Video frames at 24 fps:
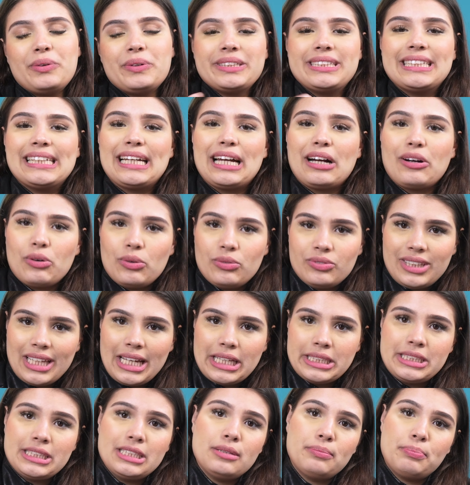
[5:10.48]
coisa que
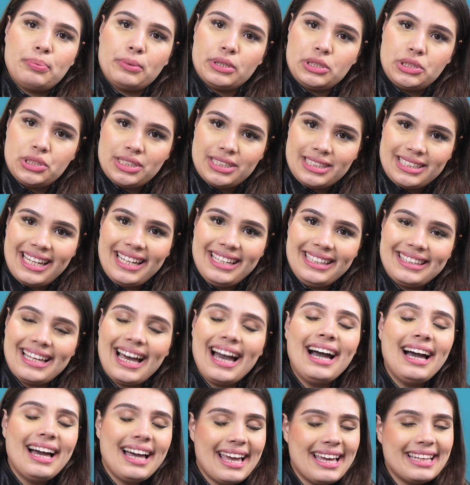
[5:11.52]
acontece depois de
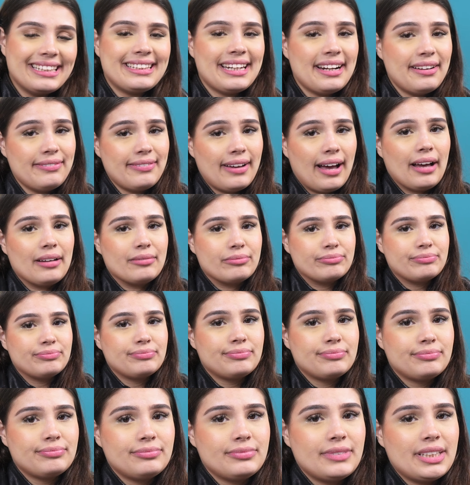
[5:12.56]
esquentar é travar.
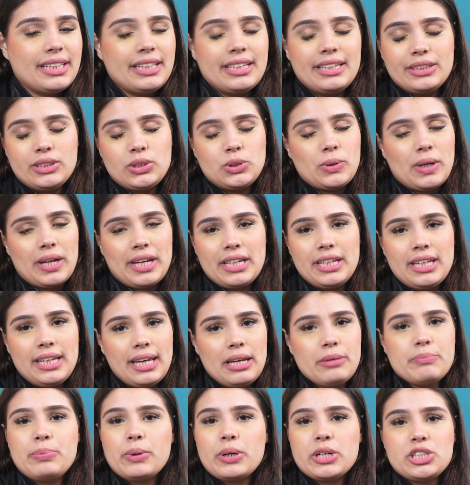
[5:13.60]
E isso aí
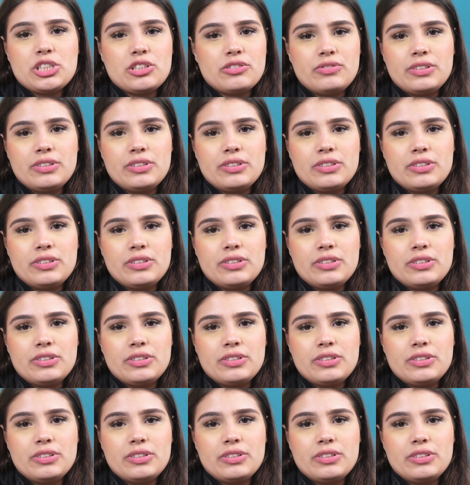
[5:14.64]
ninguém pode